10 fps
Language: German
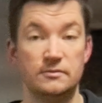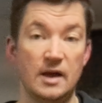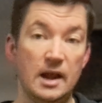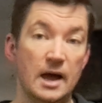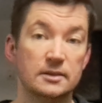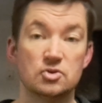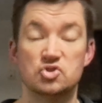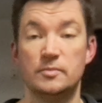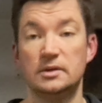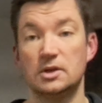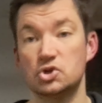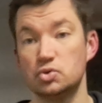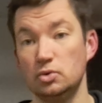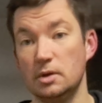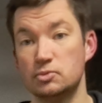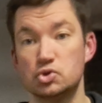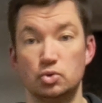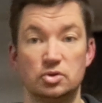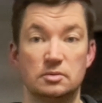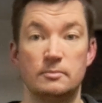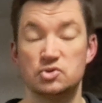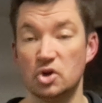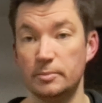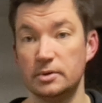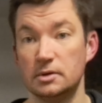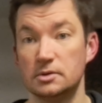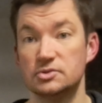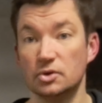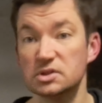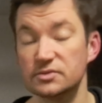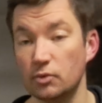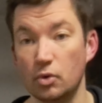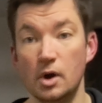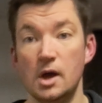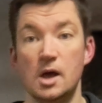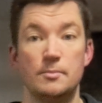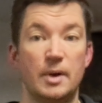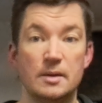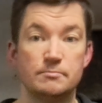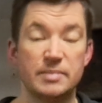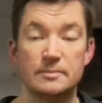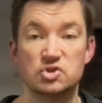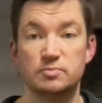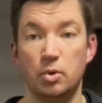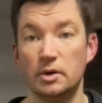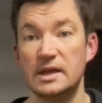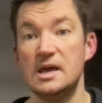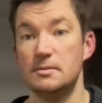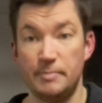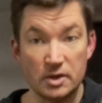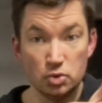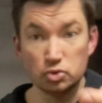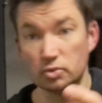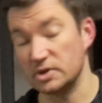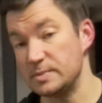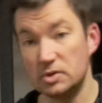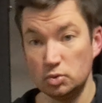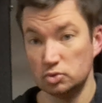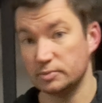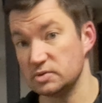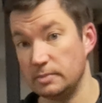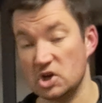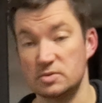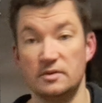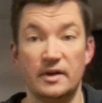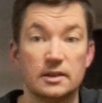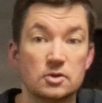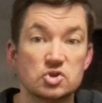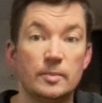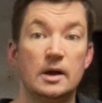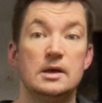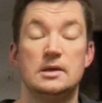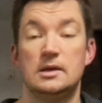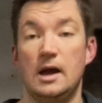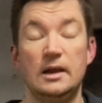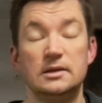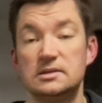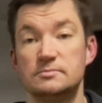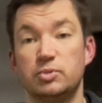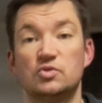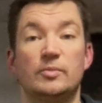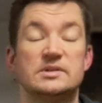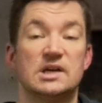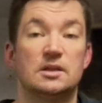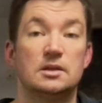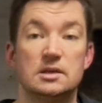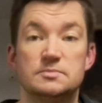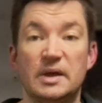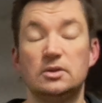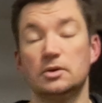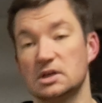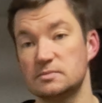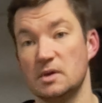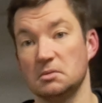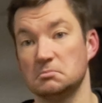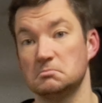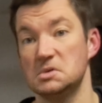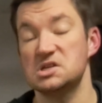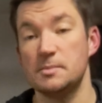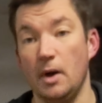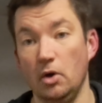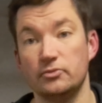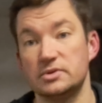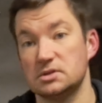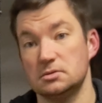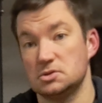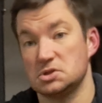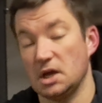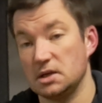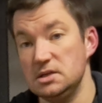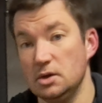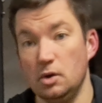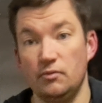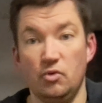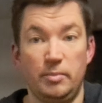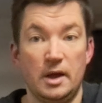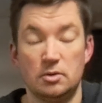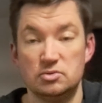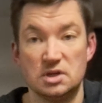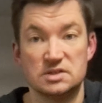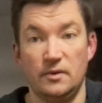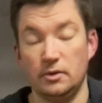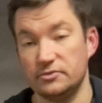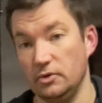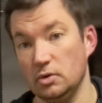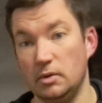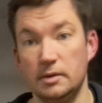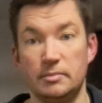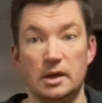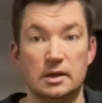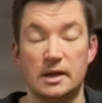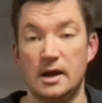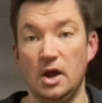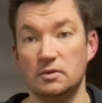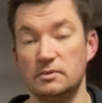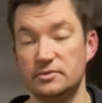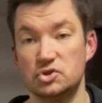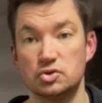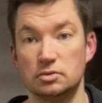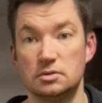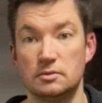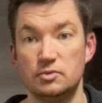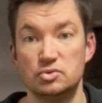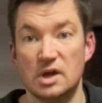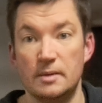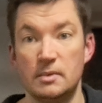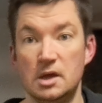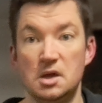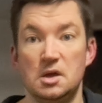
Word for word: Wir alle hatten schon mal in der Schule, im Studium, im Job, sonst wo, beim, beim Sport, bei YouTube, ich mit YouTube zum Beispiel, wir hatten schon mal alle diesen Punkt, wo man sagt, es bringt doch nichts mehr. Ich gebe auf, ich, ich stagniere irgendwo bei unter 200 Followern, bei keine Ahnung wie viele Stunden Viewtime.